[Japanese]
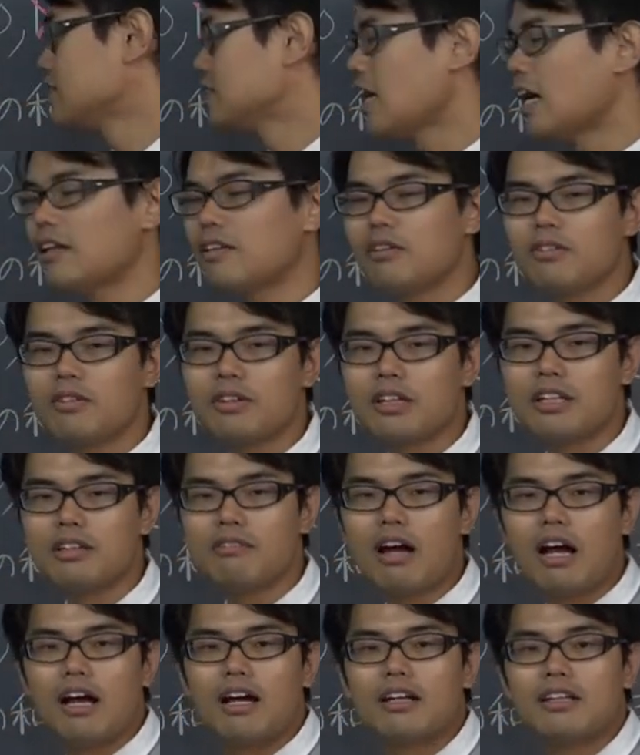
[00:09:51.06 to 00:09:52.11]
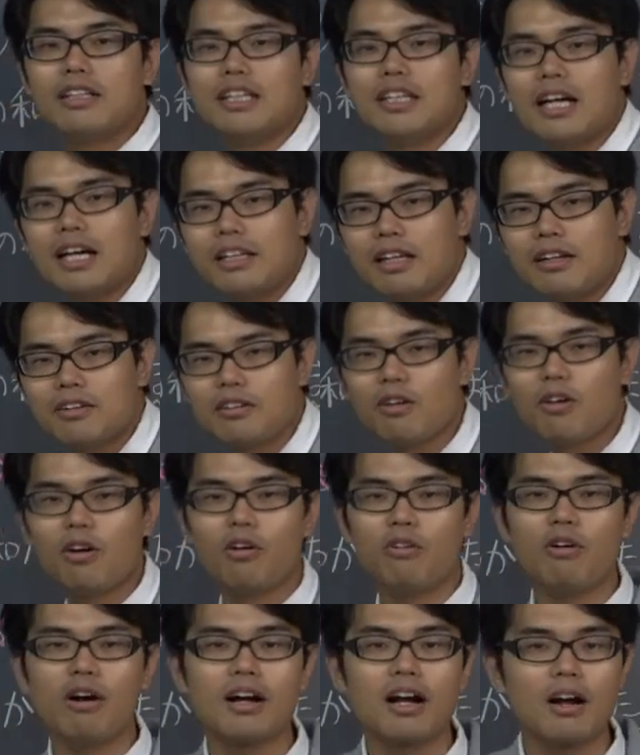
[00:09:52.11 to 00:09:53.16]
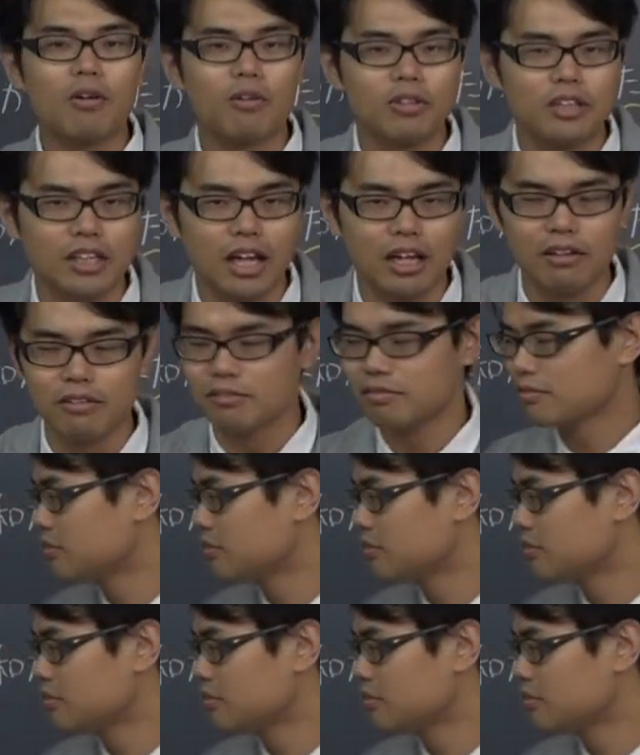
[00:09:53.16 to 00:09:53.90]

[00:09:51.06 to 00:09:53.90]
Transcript: 3の時には2が出ると和が5になる